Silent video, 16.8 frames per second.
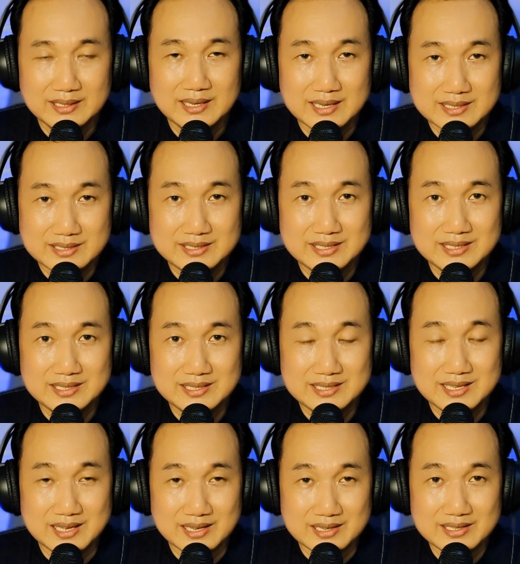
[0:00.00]

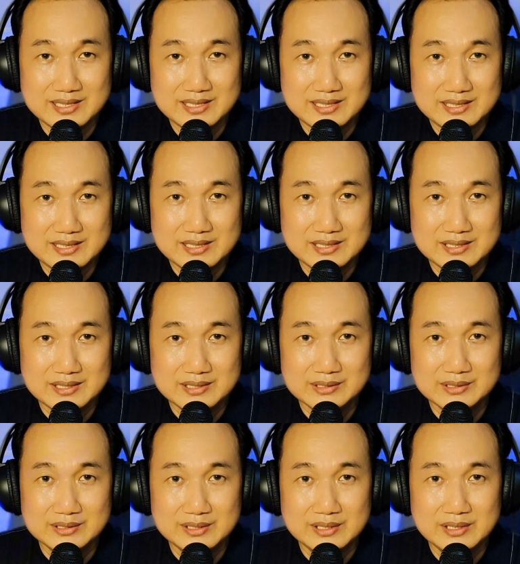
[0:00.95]
hasil dari
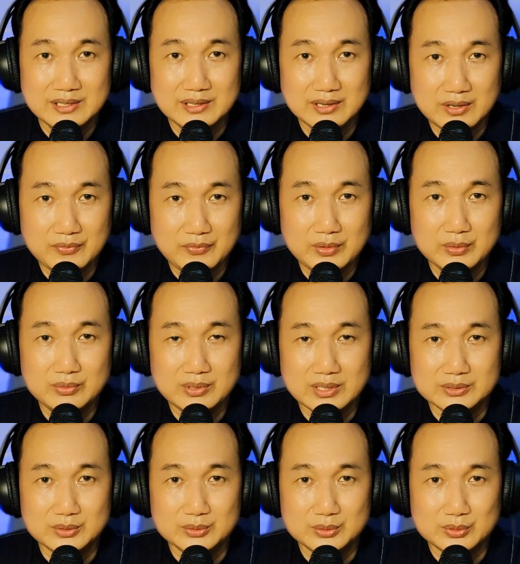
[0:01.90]
review
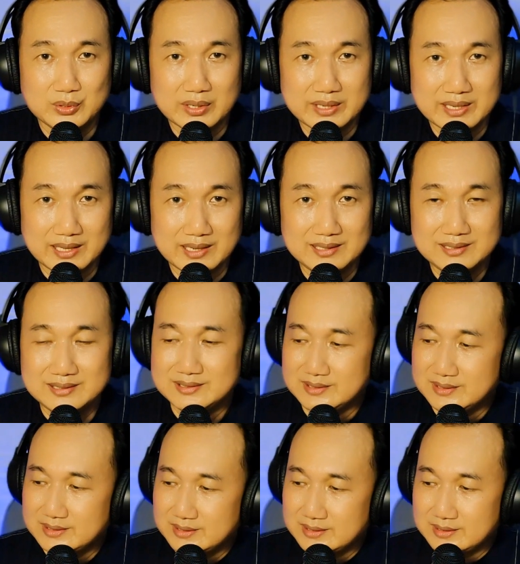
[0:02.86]
atau tutorial
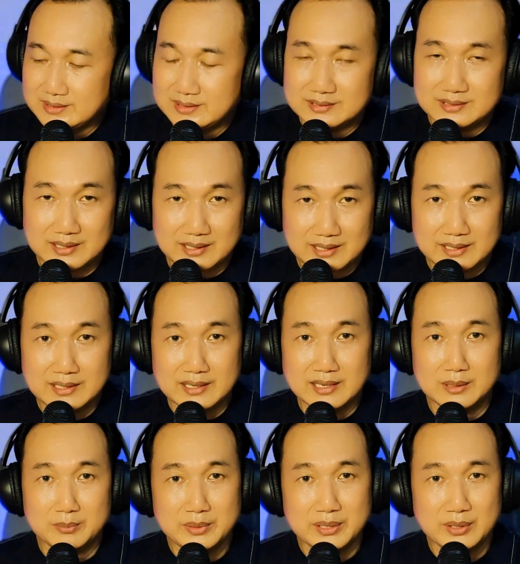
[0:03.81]
terkait
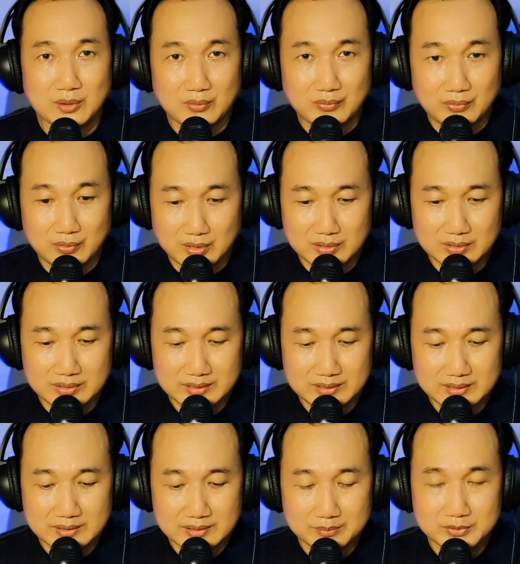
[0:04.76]
dengan
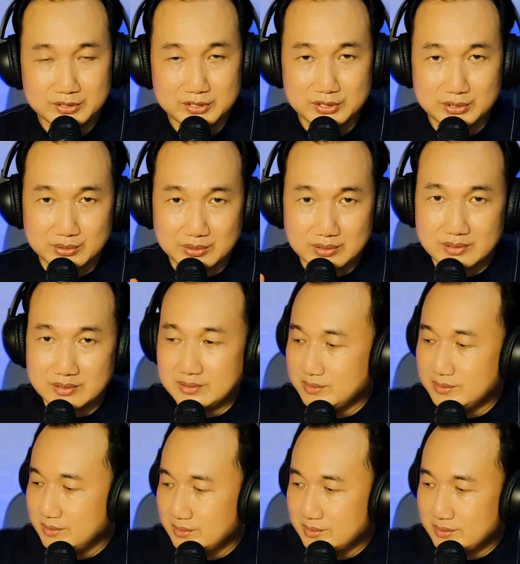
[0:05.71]
mikrofon Shure
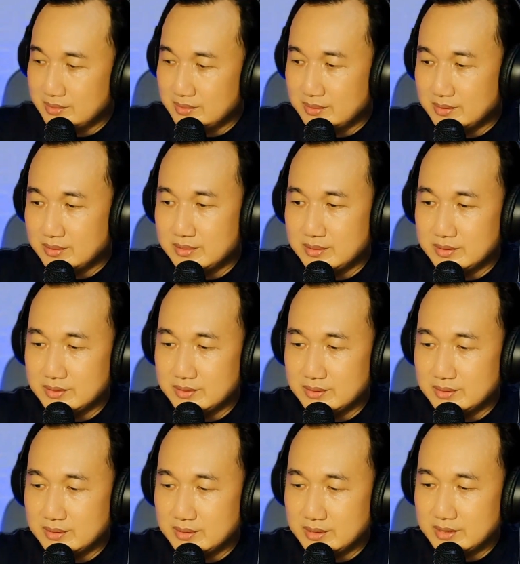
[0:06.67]

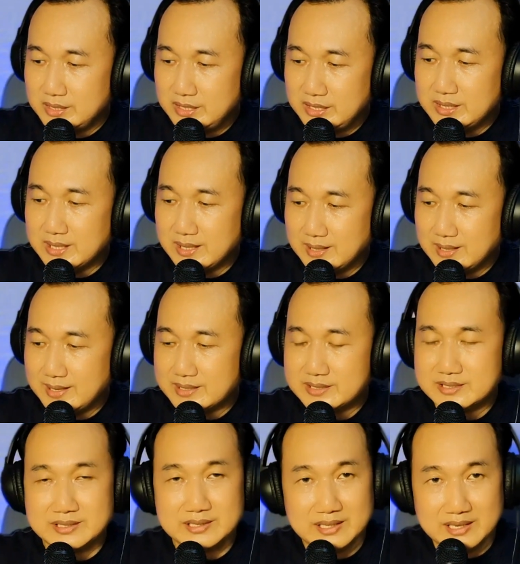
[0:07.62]

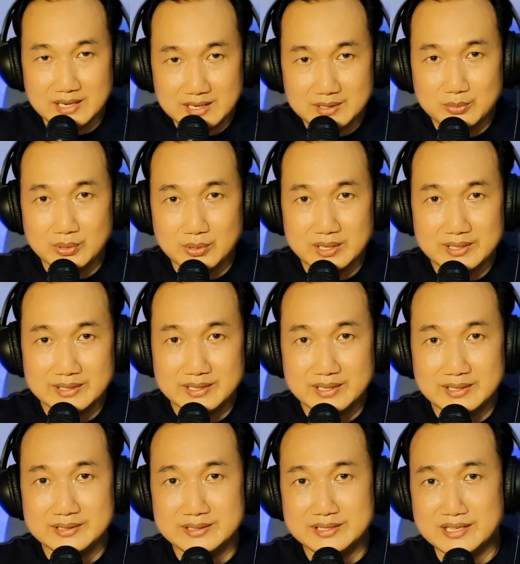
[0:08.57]
KLX-D2
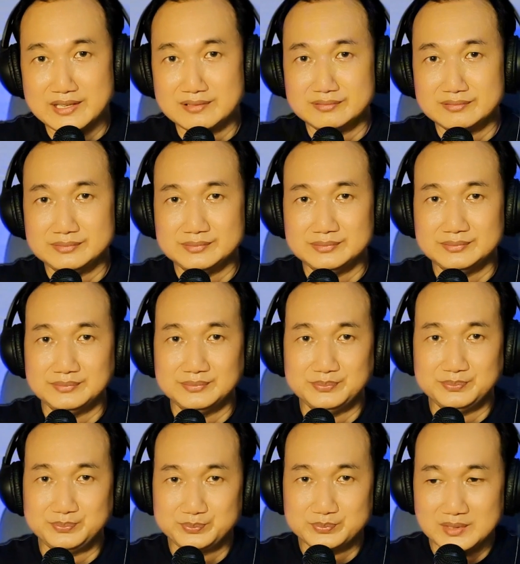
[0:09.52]
ya yang
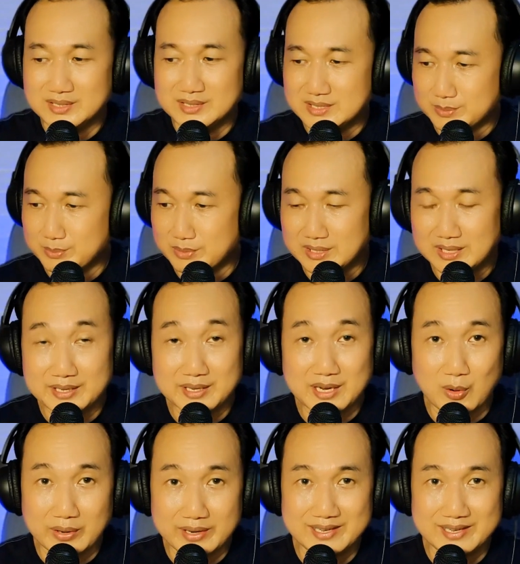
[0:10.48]
sebenarnya ini KW